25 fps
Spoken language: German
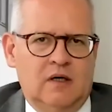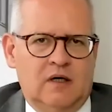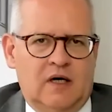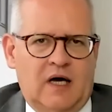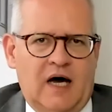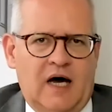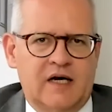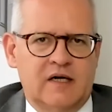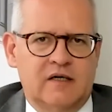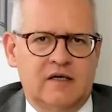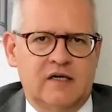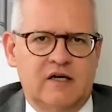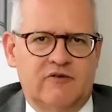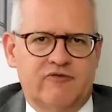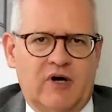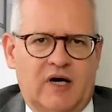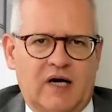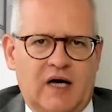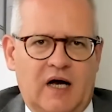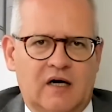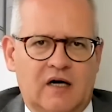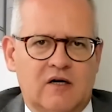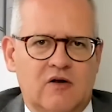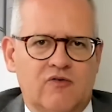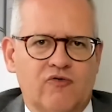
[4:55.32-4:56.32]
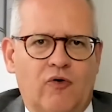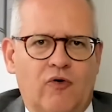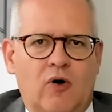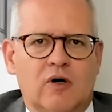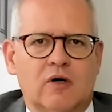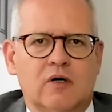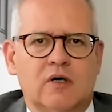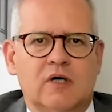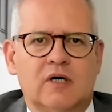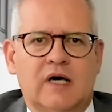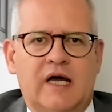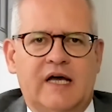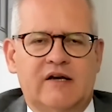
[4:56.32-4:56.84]
gerade in der vergangenen
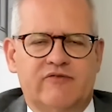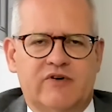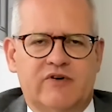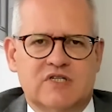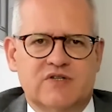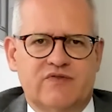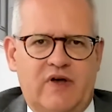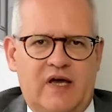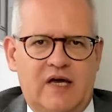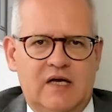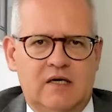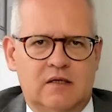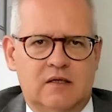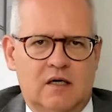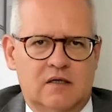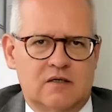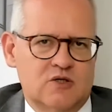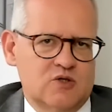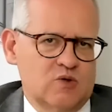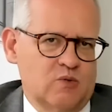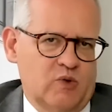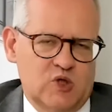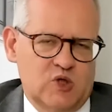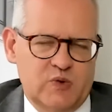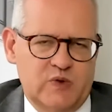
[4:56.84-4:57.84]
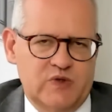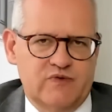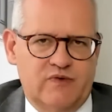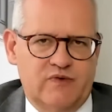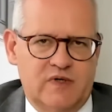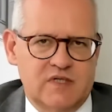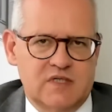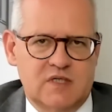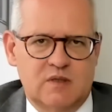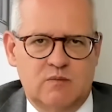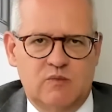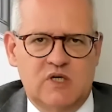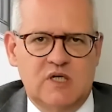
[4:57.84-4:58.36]
Woche etwas verändert. Also
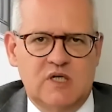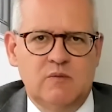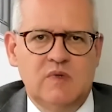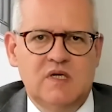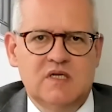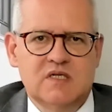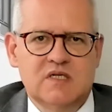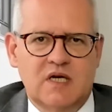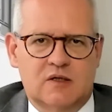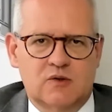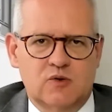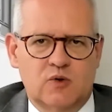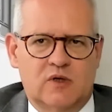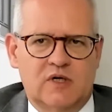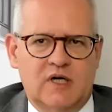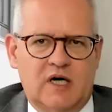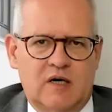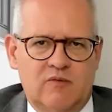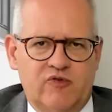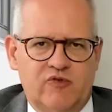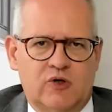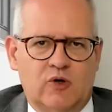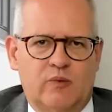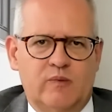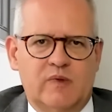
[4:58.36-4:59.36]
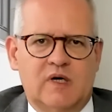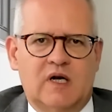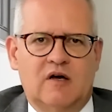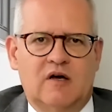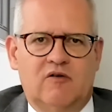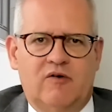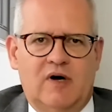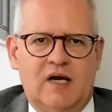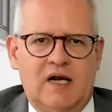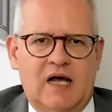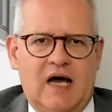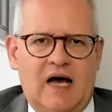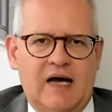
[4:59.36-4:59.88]
beispielsweise im Chemiesektor, da haben wir doch
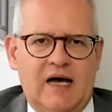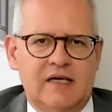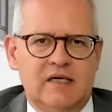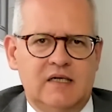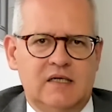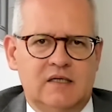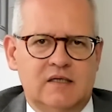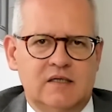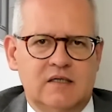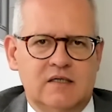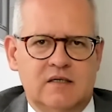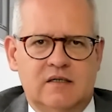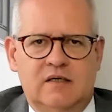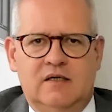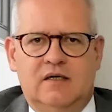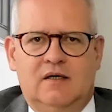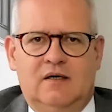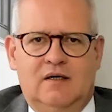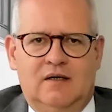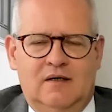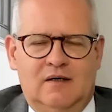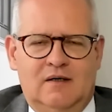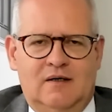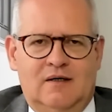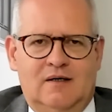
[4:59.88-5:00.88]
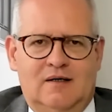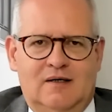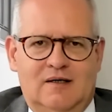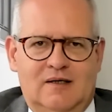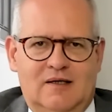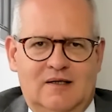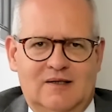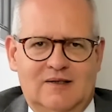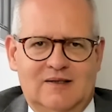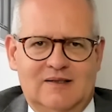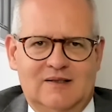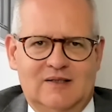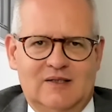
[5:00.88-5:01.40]
mittlerweile einige
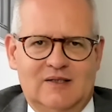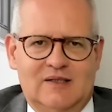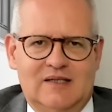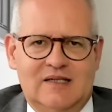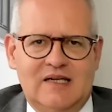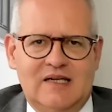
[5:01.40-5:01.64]
äh, äh,